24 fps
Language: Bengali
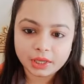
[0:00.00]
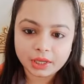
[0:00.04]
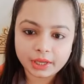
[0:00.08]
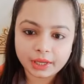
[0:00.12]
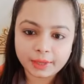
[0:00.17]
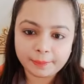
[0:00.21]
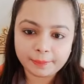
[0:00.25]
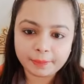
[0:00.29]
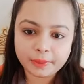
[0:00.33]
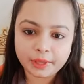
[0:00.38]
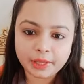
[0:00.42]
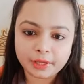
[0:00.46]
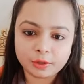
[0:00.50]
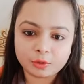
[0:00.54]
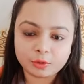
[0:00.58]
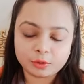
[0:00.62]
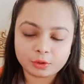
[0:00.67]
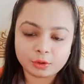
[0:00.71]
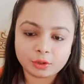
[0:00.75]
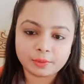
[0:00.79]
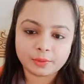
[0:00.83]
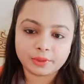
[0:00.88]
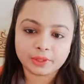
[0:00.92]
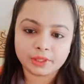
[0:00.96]
অ্যাপ্লাই
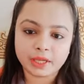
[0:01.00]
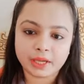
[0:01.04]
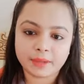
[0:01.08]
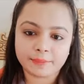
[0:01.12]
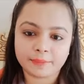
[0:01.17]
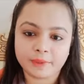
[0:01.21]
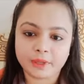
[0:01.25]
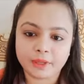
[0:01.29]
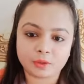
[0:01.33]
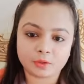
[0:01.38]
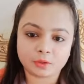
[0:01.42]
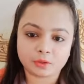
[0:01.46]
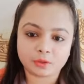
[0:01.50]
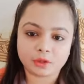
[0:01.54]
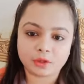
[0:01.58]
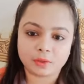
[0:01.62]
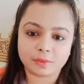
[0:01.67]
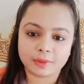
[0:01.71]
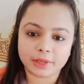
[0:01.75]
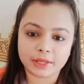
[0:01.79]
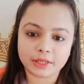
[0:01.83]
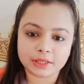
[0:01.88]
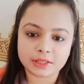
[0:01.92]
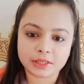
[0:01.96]
করতে হবে কি অ্যাপ্লাই করতে
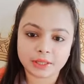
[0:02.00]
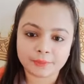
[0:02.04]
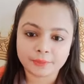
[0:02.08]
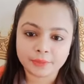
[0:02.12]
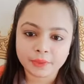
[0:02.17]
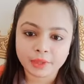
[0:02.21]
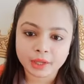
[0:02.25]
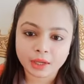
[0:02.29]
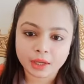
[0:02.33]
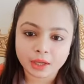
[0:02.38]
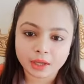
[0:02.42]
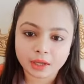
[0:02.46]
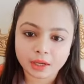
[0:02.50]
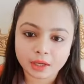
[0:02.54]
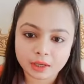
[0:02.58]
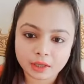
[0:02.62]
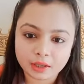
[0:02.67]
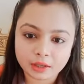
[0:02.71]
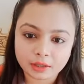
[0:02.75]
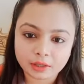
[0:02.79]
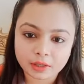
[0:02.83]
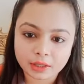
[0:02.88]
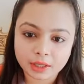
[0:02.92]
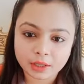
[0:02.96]
হবে আচ্ছা
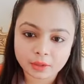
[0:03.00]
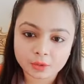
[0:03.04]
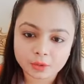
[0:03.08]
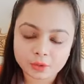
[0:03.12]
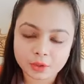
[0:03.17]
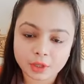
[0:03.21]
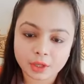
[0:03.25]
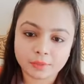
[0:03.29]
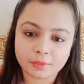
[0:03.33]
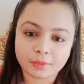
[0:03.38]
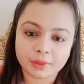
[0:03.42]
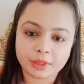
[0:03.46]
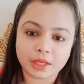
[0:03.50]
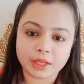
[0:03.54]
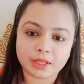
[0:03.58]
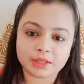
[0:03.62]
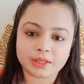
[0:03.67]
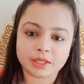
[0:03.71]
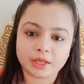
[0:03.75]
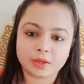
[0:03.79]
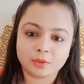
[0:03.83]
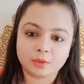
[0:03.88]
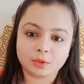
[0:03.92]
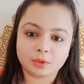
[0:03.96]
রাজু আহমেদ
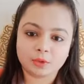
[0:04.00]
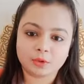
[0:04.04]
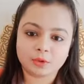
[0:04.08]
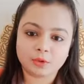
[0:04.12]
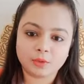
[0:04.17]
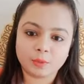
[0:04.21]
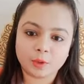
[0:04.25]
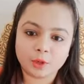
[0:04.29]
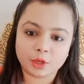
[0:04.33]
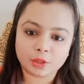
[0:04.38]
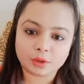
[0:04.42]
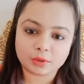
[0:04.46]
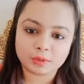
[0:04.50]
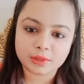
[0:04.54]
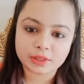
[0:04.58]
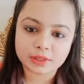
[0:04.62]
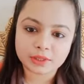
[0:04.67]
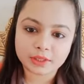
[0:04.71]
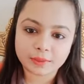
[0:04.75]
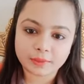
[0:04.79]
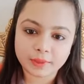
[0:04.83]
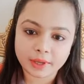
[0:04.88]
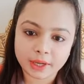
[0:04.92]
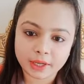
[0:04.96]
আসসালামু আলাইকুম ওয়ালাইকুম
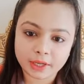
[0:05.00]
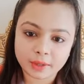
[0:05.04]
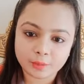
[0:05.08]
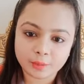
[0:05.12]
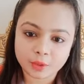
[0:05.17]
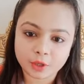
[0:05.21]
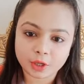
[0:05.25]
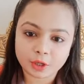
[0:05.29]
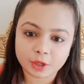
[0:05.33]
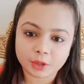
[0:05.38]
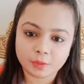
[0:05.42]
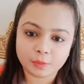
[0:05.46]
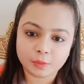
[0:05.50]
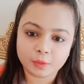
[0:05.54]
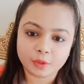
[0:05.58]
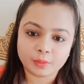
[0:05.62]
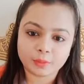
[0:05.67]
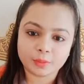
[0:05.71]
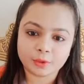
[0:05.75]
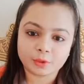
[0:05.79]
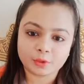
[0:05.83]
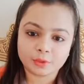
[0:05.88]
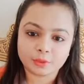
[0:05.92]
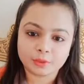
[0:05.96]
আসসালাম হাই আপু হ্যালো আপু
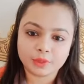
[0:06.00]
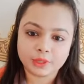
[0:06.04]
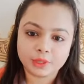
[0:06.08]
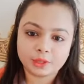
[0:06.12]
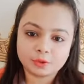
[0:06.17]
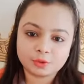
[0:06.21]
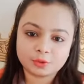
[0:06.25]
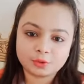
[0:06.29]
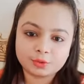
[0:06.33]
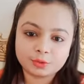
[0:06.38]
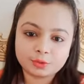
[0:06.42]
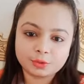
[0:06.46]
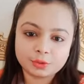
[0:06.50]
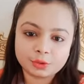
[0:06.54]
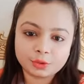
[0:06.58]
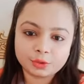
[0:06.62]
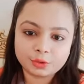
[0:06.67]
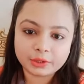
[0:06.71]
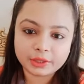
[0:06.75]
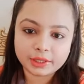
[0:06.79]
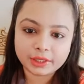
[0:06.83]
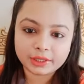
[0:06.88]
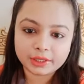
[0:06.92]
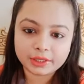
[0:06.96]
আপু তুমি এত সুন্দর
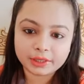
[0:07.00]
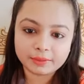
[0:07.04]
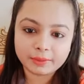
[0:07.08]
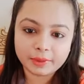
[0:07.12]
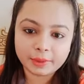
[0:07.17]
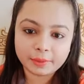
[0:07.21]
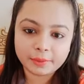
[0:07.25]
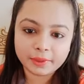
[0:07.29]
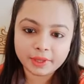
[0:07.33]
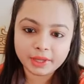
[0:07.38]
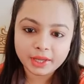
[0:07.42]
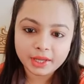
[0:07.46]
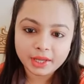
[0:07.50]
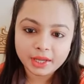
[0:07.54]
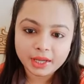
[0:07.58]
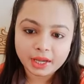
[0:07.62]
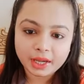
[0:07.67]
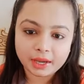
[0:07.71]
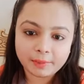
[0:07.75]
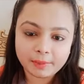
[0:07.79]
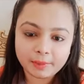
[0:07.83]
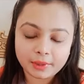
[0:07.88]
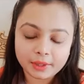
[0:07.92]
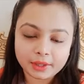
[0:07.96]
হইলা কিভাবে
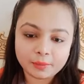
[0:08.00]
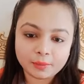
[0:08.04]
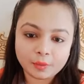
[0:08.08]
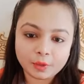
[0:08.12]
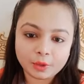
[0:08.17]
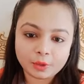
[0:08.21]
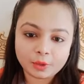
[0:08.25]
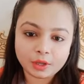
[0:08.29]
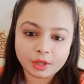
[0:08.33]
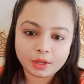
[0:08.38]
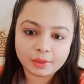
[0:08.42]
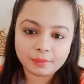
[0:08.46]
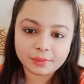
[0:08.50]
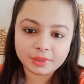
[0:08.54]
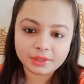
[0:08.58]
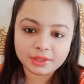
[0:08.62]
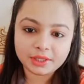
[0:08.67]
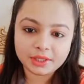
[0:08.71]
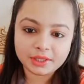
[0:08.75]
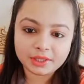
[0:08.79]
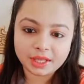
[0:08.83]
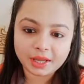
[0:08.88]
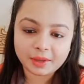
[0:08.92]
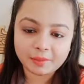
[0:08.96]
আমাকে বলো আমি
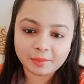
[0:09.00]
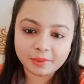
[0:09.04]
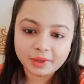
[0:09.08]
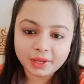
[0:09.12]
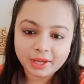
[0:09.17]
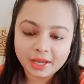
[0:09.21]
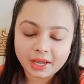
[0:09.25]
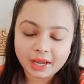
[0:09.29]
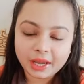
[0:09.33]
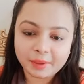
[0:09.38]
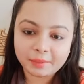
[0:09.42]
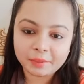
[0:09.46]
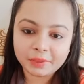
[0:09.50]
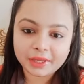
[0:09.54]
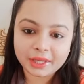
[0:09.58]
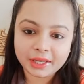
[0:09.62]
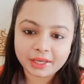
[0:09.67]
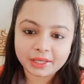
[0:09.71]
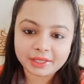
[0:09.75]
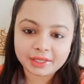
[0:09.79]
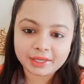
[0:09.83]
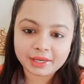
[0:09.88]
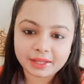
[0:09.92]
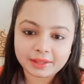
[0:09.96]
দিতাম আমি
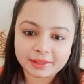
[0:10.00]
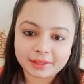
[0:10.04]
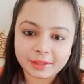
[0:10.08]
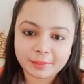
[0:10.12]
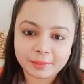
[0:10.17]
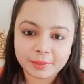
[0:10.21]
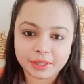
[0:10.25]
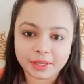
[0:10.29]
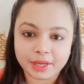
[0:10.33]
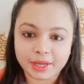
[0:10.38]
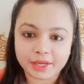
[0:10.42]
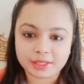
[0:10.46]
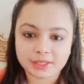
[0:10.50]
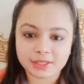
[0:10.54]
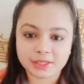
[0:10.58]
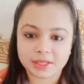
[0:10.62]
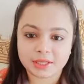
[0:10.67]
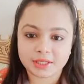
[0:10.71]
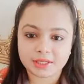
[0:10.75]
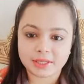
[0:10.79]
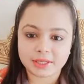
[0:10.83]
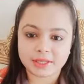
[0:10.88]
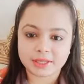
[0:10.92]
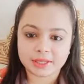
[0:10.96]
কালকে রাতে আমার নাইট
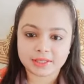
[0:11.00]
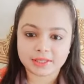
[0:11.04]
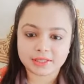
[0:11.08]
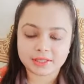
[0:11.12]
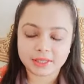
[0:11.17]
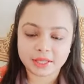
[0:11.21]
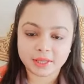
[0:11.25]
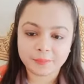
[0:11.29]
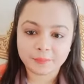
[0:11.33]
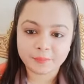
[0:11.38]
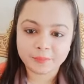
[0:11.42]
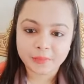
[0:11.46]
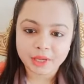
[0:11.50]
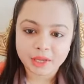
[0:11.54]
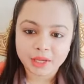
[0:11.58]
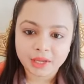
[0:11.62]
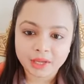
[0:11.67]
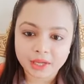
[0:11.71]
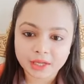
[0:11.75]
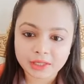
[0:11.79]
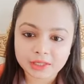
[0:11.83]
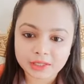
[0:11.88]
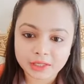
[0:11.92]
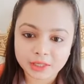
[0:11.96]
কেয়ার দেখাইছিলাম
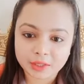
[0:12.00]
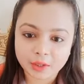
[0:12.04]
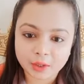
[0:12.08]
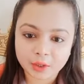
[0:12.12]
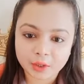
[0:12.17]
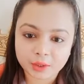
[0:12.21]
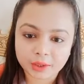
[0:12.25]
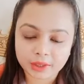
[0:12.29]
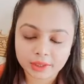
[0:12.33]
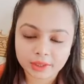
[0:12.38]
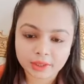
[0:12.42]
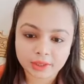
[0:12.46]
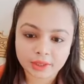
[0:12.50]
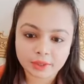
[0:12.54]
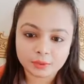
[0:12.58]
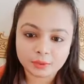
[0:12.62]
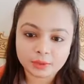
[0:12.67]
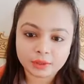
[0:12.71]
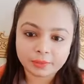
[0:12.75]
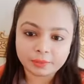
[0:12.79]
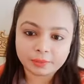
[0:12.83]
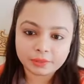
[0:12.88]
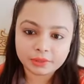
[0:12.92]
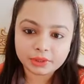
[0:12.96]
আচ্ছা অনেক
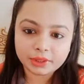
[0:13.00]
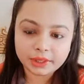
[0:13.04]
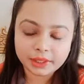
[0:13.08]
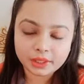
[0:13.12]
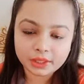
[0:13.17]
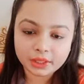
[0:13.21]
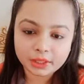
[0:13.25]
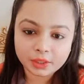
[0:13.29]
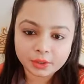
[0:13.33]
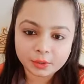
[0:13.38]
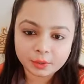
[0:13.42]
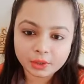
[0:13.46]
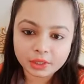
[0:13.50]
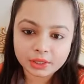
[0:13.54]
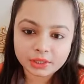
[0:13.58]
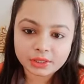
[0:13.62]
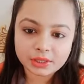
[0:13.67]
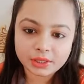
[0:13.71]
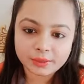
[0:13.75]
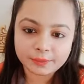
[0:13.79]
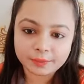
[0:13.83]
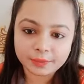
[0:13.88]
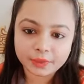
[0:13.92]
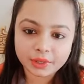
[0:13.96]
কিউট আপনি থ্যাংক ইউ আচ্ছা